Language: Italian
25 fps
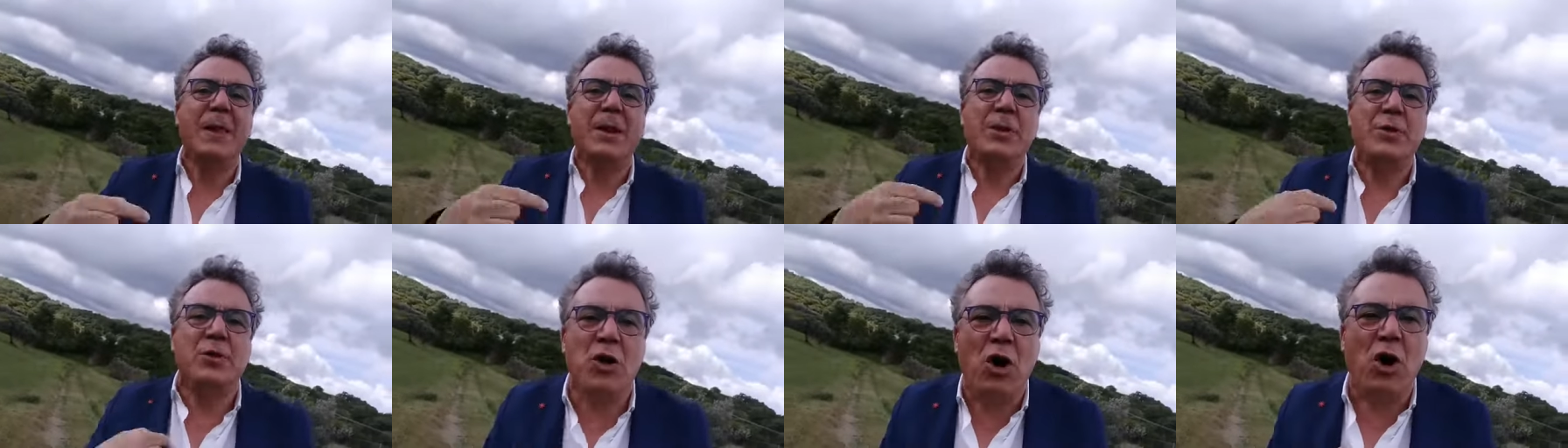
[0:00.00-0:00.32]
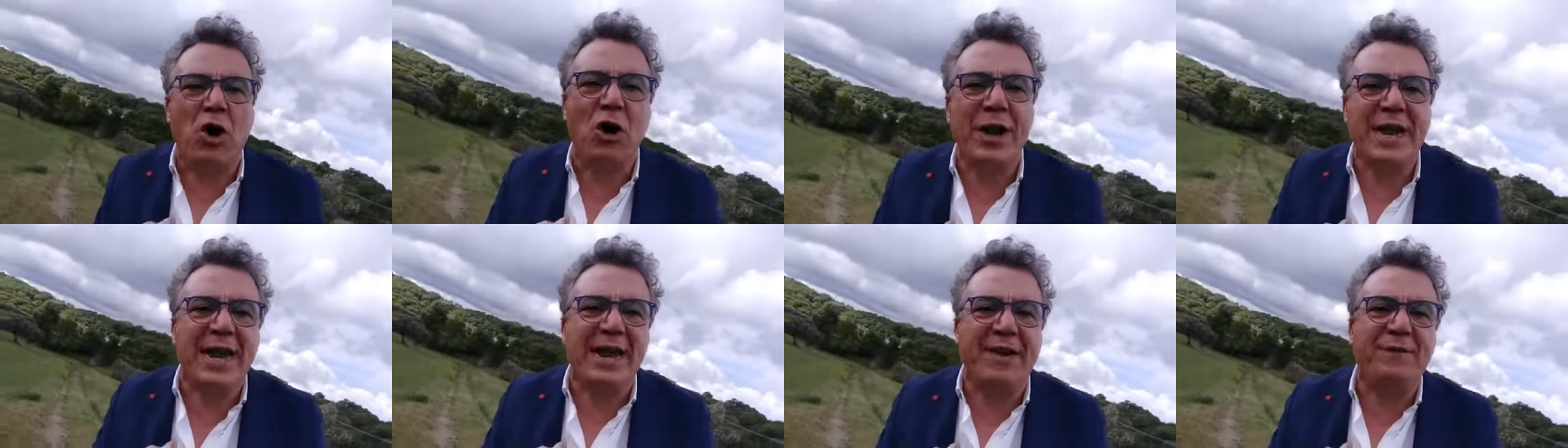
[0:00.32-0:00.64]

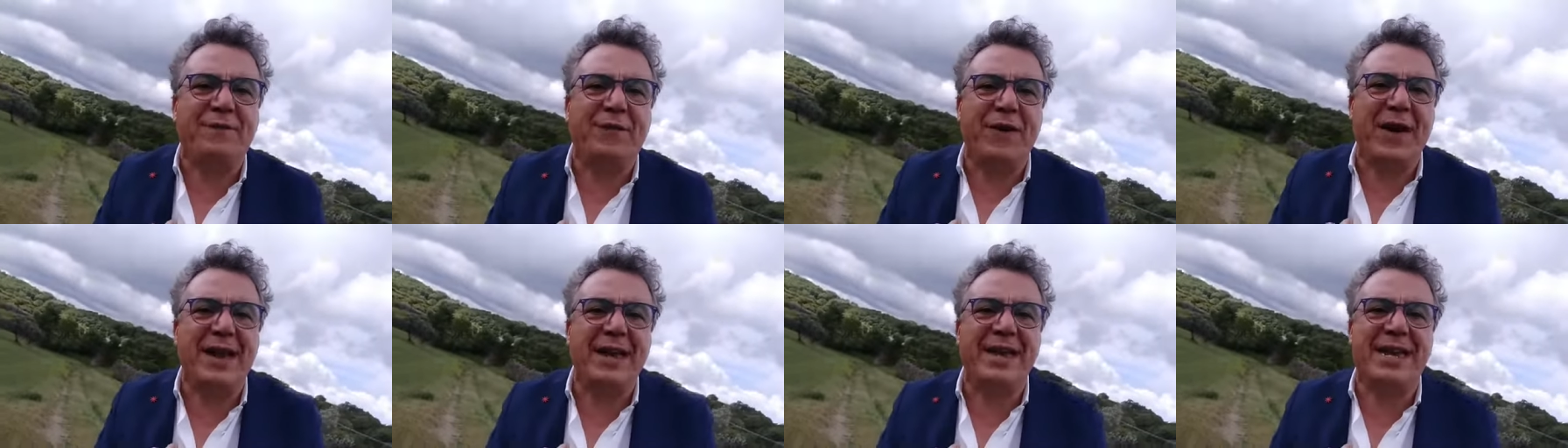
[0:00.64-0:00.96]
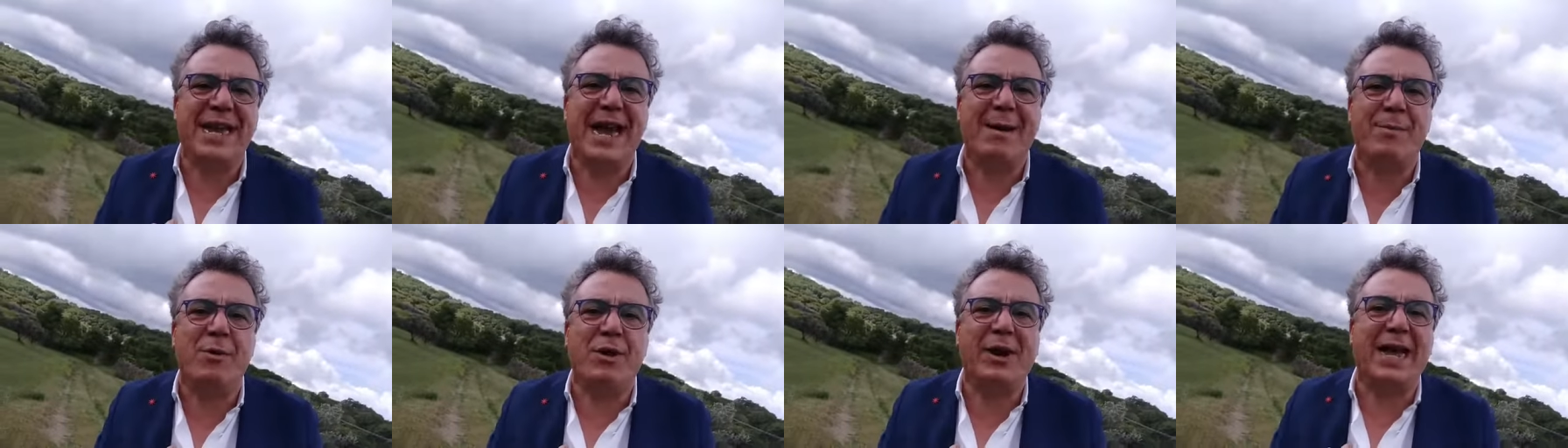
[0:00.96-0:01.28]
Noi
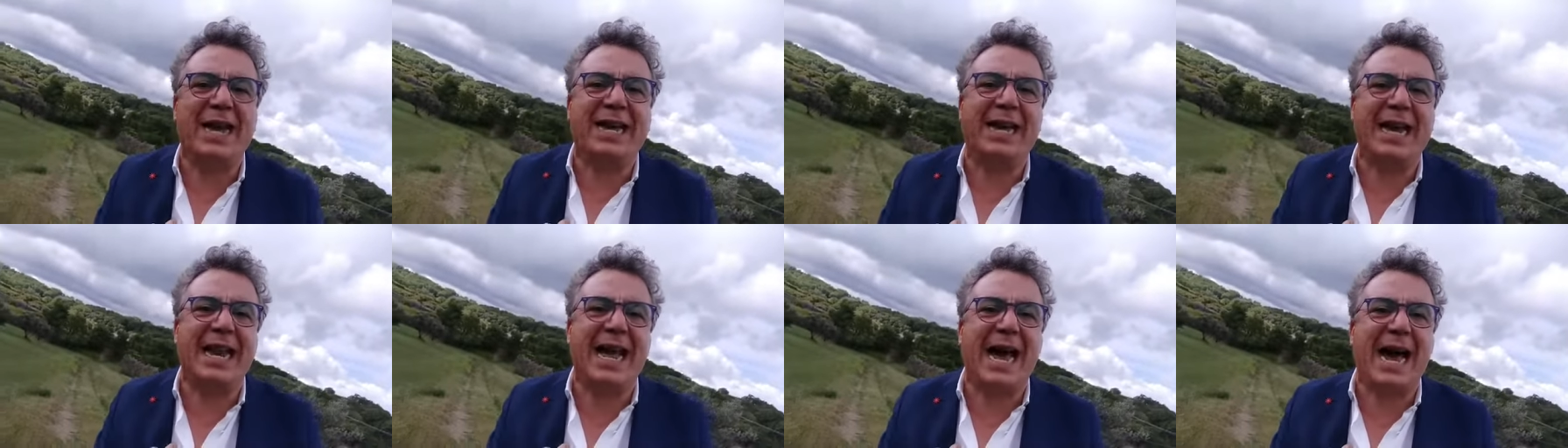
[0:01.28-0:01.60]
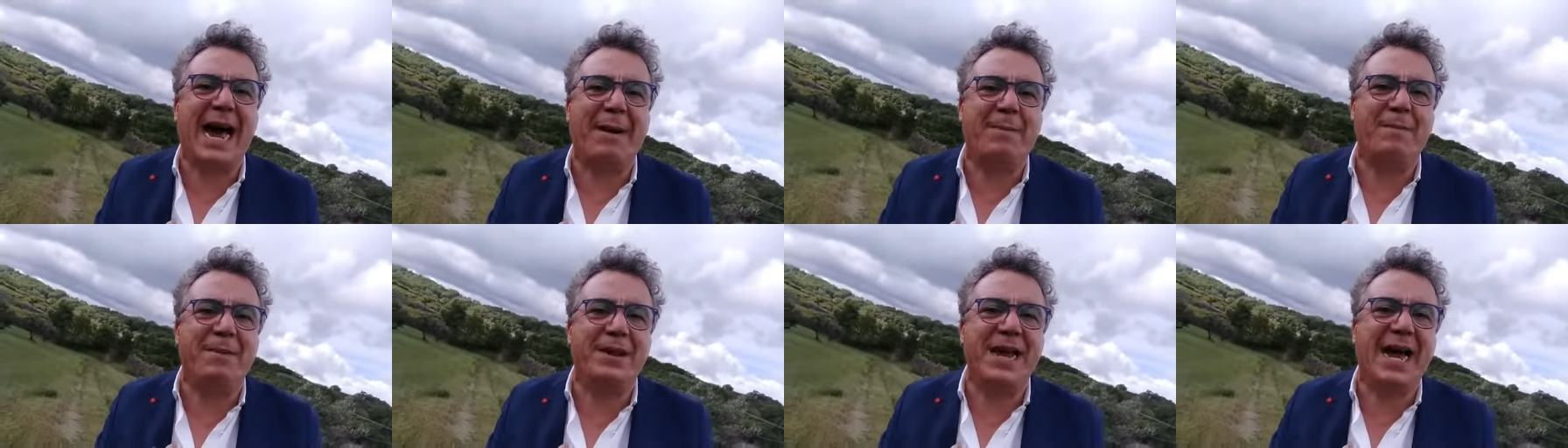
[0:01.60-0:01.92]
infanghiamo la
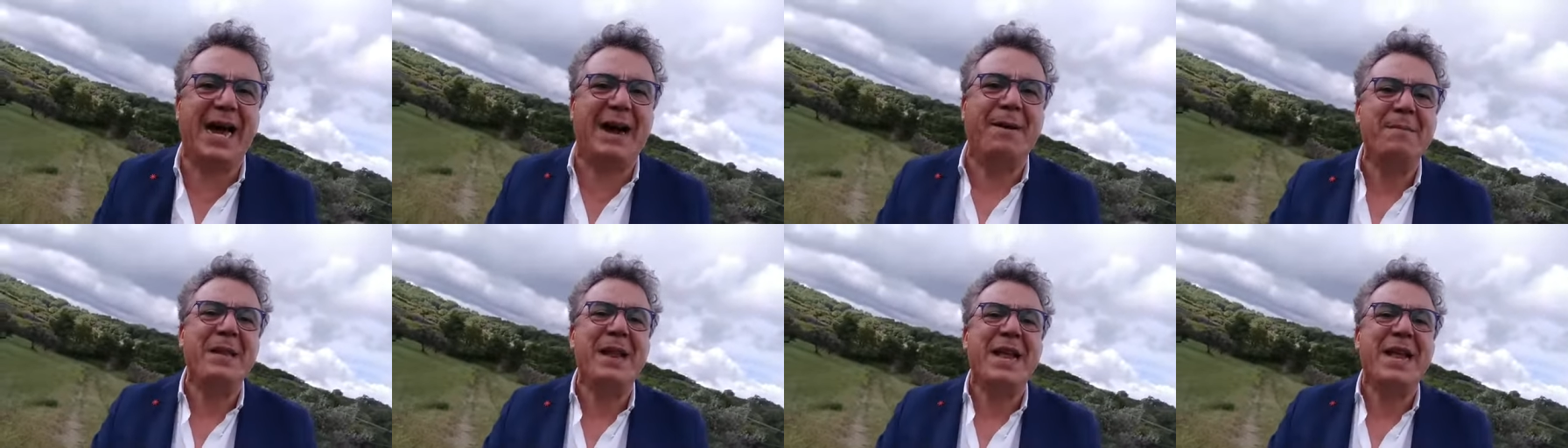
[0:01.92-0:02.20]
Calabria,